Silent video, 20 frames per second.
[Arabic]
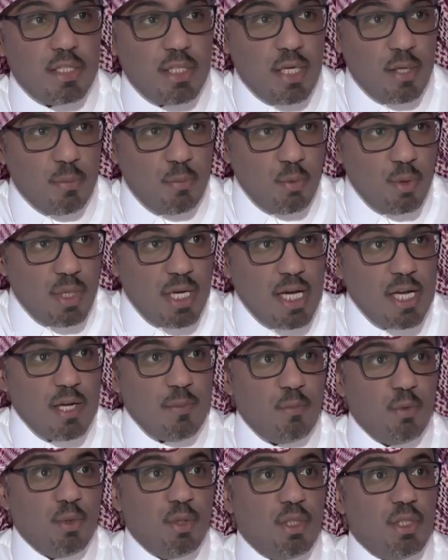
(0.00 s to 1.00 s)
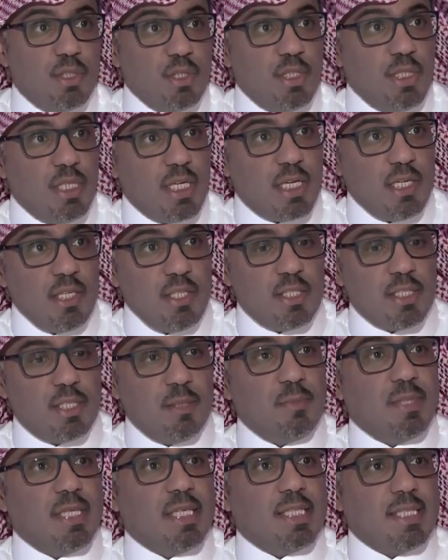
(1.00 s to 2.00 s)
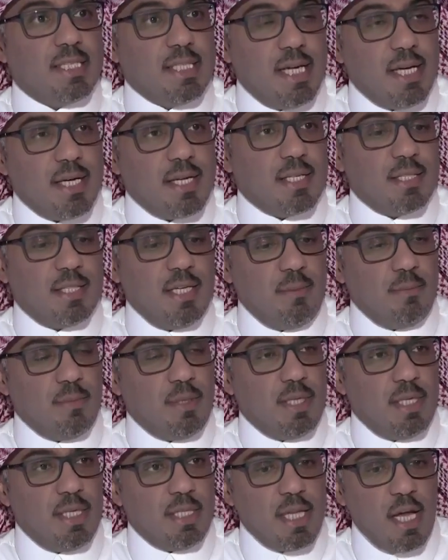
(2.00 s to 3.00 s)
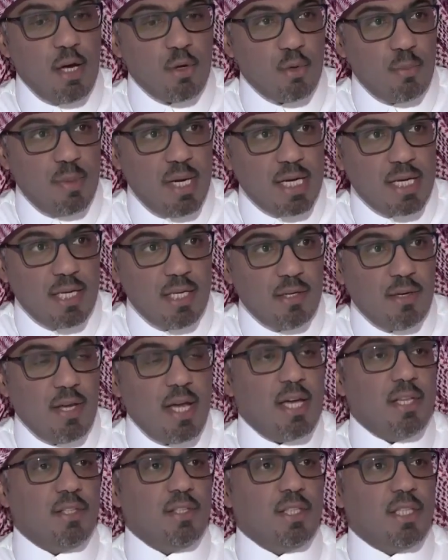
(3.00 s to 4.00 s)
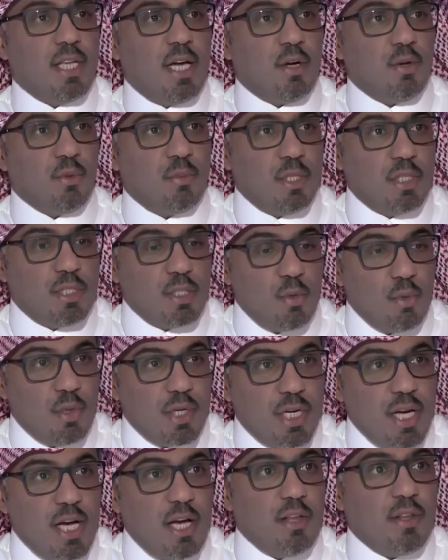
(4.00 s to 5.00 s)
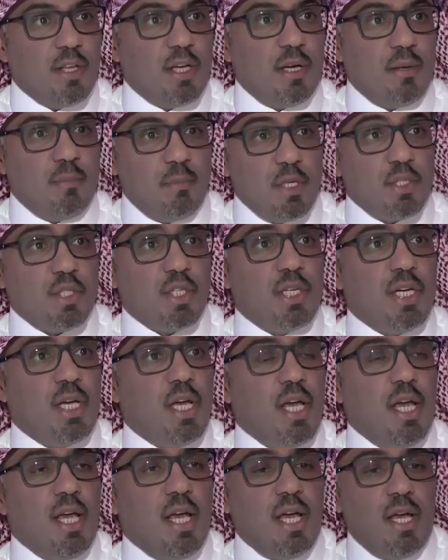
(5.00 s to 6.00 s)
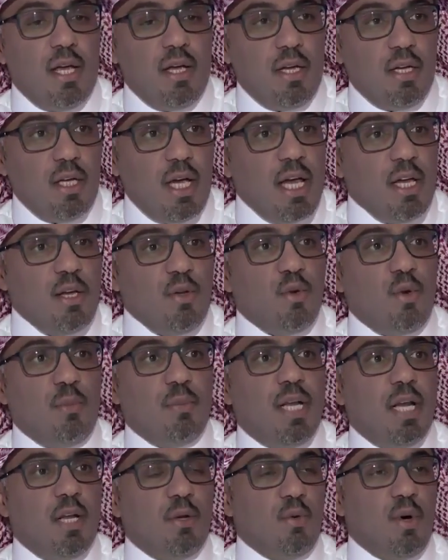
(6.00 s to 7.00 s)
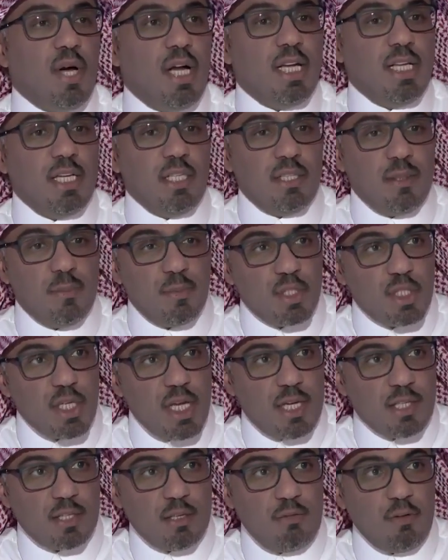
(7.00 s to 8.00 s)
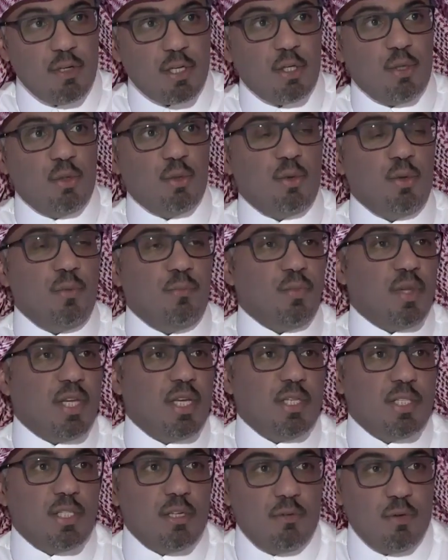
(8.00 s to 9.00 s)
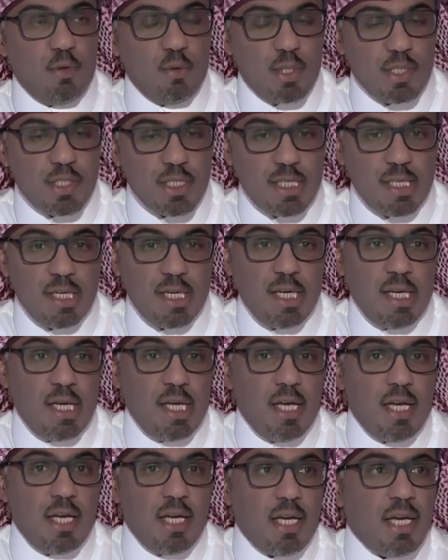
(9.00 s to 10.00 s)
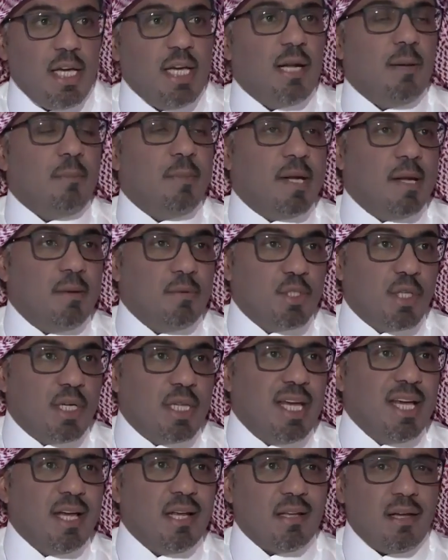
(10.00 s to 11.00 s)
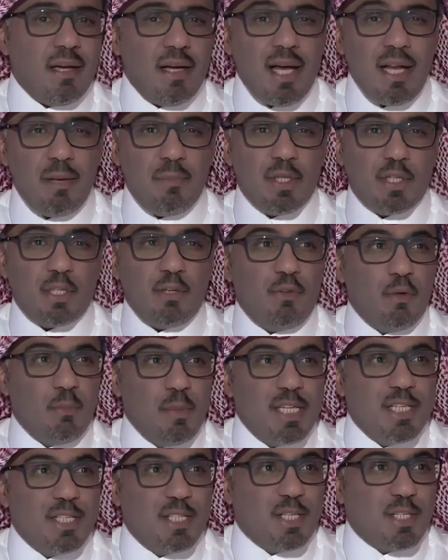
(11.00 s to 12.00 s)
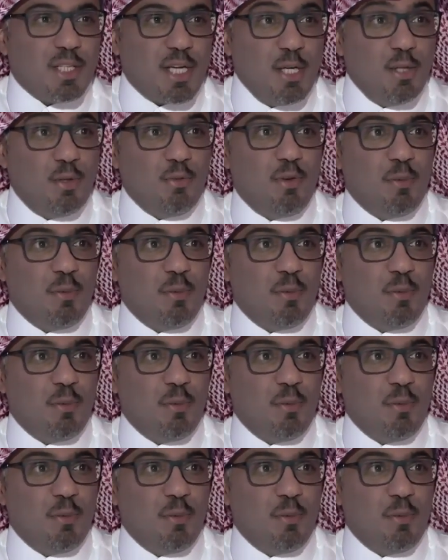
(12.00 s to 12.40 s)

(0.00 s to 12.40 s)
انت يا ابو لابد انك انت تبدا تتحرك تعمل تاخذه معك للنادي تاخذ تسوي رياضه مشي اي نوع من انواع اللي انت بتساعد طفلك انه ينزل في الوزن غير البرامج الغذائيه غالبا الطفل ما تقدر